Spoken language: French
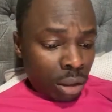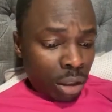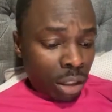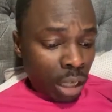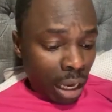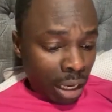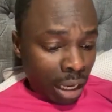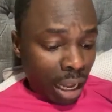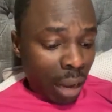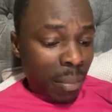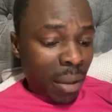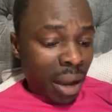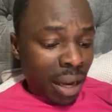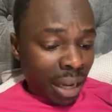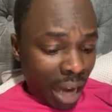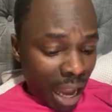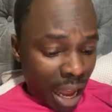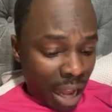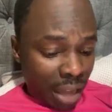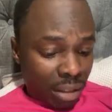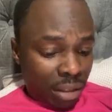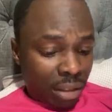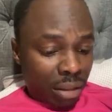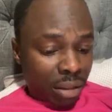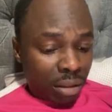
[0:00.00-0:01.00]
Chers
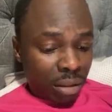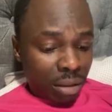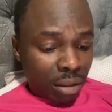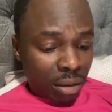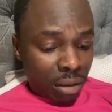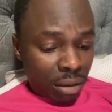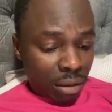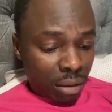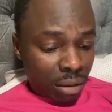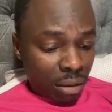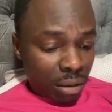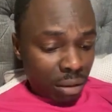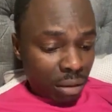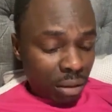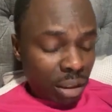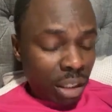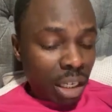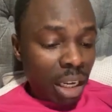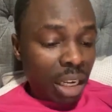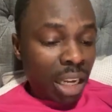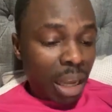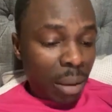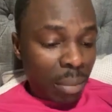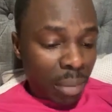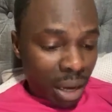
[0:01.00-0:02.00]
camarades,
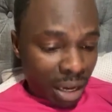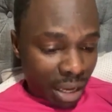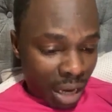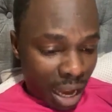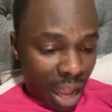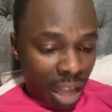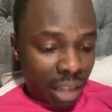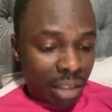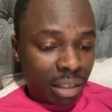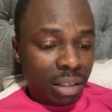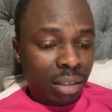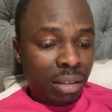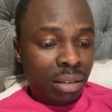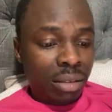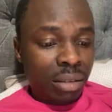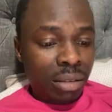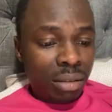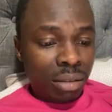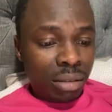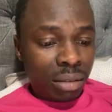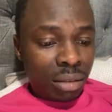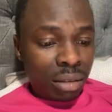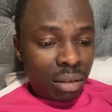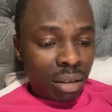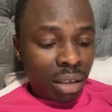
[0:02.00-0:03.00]
chers camarades,
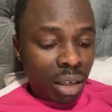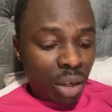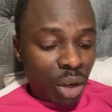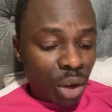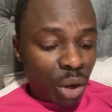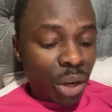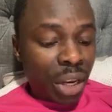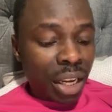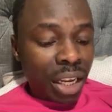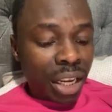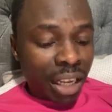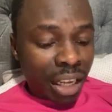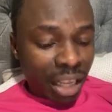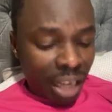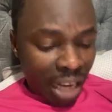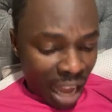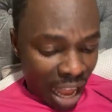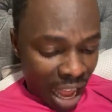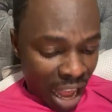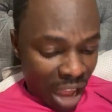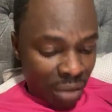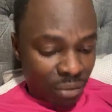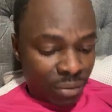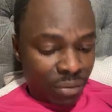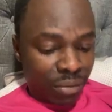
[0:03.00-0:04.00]
l'heure est
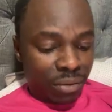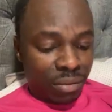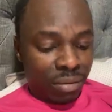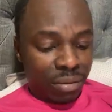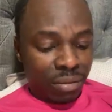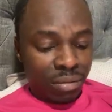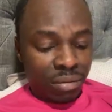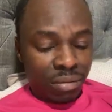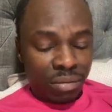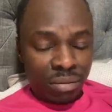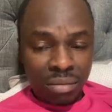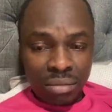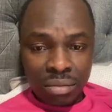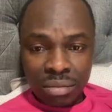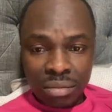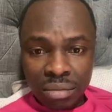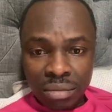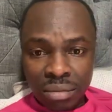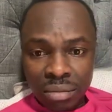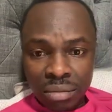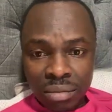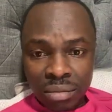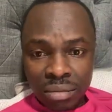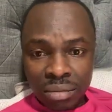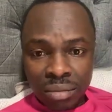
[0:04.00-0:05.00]
grave.
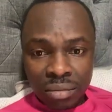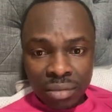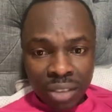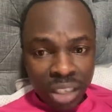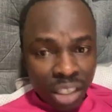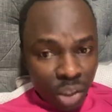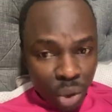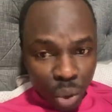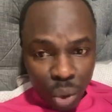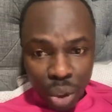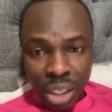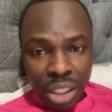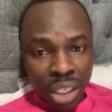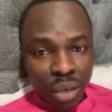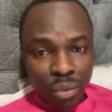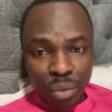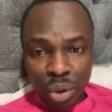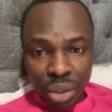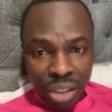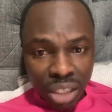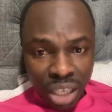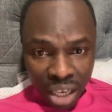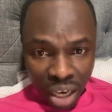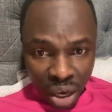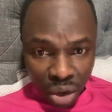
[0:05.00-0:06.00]
Désolé de
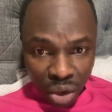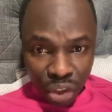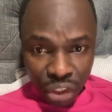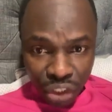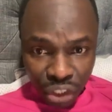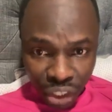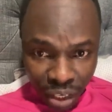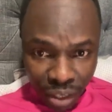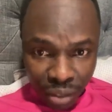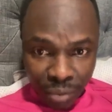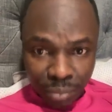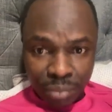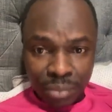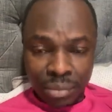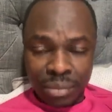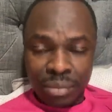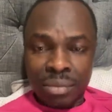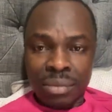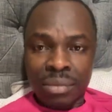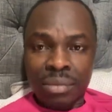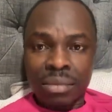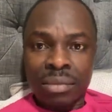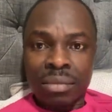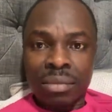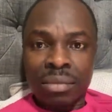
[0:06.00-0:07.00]
vous déranger.
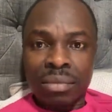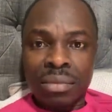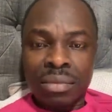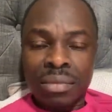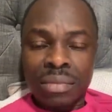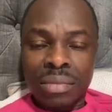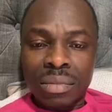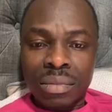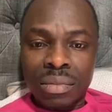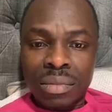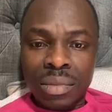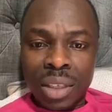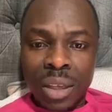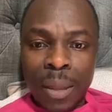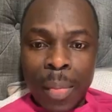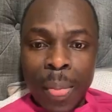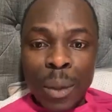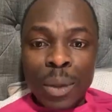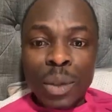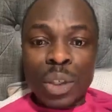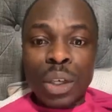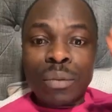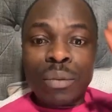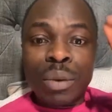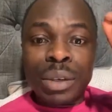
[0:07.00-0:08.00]

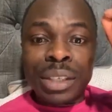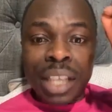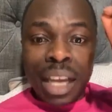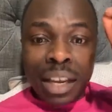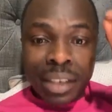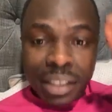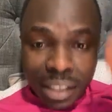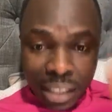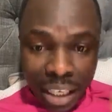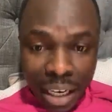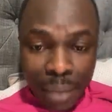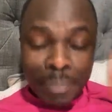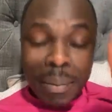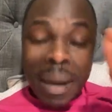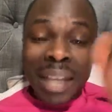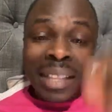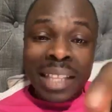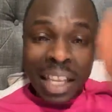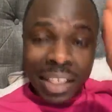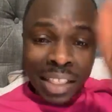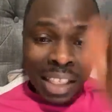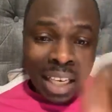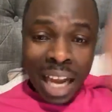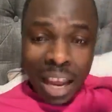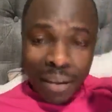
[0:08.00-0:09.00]
Je vous ai dit,
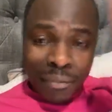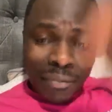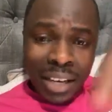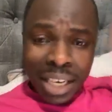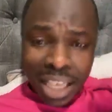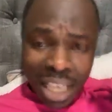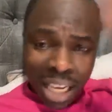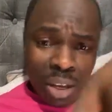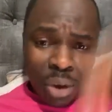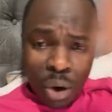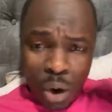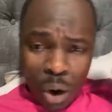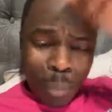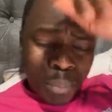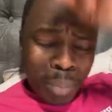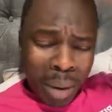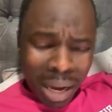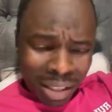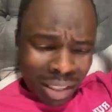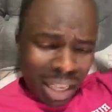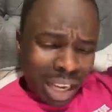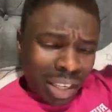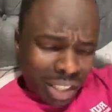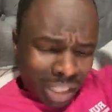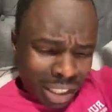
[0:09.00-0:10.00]
partagez la vidéo,
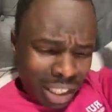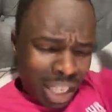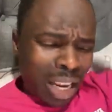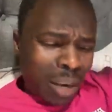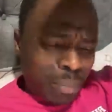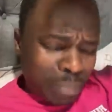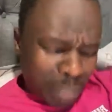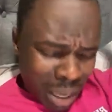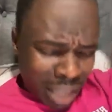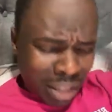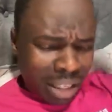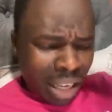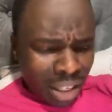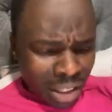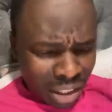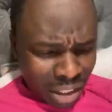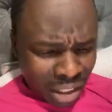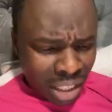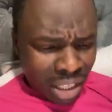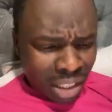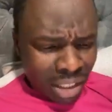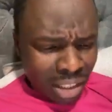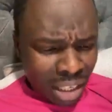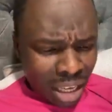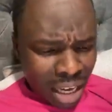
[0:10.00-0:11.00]
partagez,
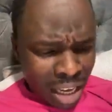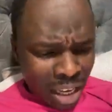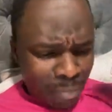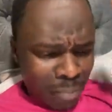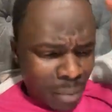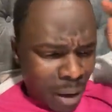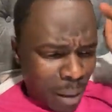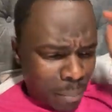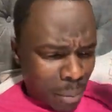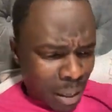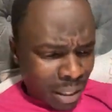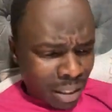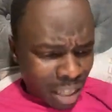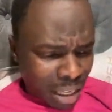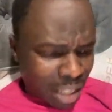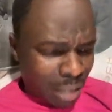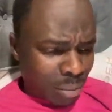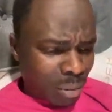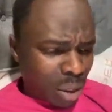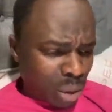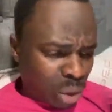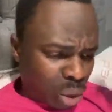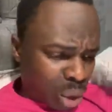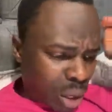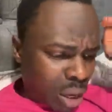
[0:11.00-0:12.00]
partagez. Je n'arrive pas à partager.